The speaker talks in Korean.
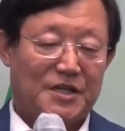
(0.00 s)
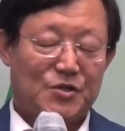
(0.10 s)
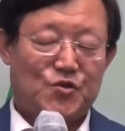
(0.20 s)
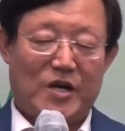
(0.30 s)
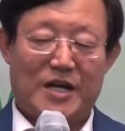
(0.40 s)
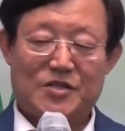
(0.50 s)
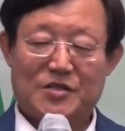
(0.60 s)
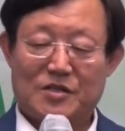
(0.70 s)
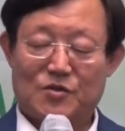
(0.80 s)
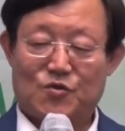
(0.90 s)

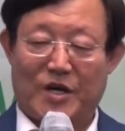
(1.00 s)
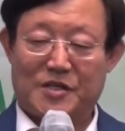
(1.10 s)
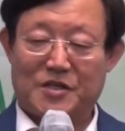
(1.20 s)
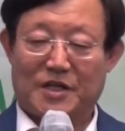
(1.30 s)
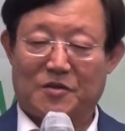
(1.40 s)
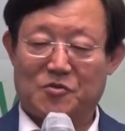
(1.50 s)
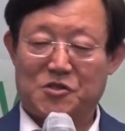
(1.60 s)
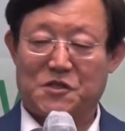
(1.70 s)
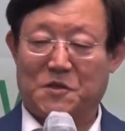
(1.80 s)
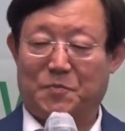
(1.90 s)
좌, 좌절하고
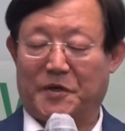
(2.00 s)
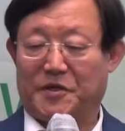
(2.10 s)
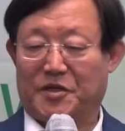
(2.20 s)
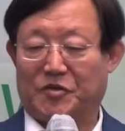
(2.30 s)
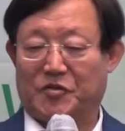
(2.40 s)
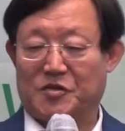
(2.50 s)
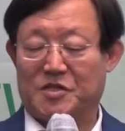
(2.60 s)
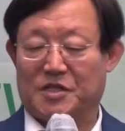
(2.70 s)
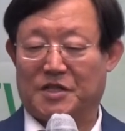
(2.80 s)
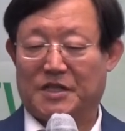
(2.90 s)
실패를
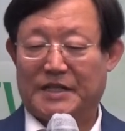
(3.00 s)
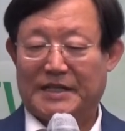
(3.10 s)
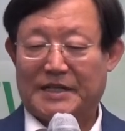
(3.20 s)
했든지